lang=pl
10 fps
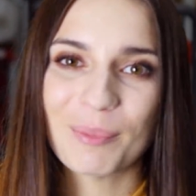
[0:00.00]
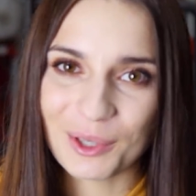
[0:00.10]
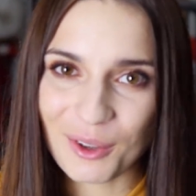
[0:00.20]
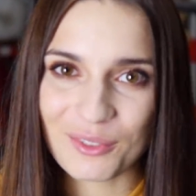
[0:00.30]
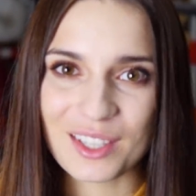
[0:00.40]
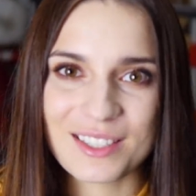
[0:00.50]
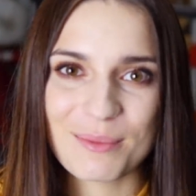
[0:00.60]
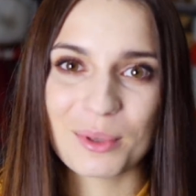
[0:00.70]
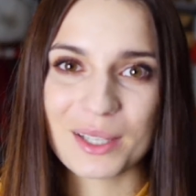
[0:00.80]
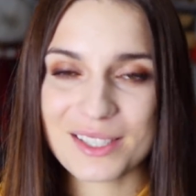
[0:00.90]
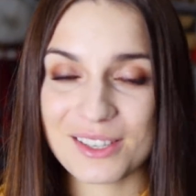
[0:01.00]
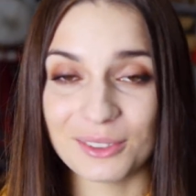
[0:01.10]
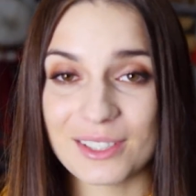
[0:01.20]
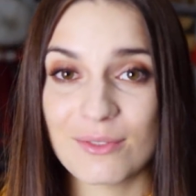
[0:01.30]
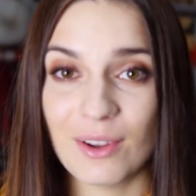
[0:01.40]
ponownie się boleśnie
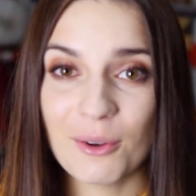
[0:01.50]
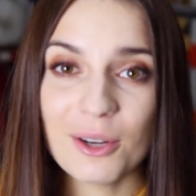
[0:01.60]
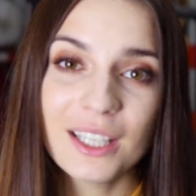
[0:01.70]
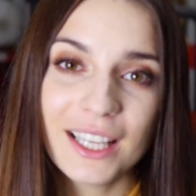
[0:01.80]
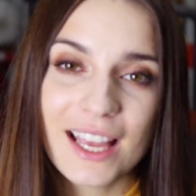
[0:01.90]
odezwało,